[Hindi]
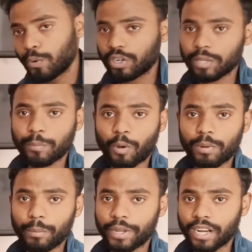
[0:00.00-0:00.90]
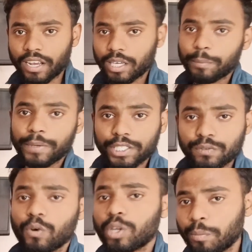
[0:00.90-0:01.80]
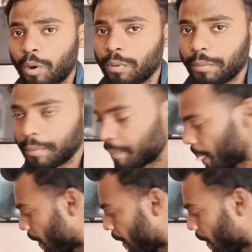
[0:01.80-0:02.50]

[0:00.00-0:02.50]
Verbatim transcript: पोर्ट की प्रॉब्लम है ना कि पी की प्रॉब्लम है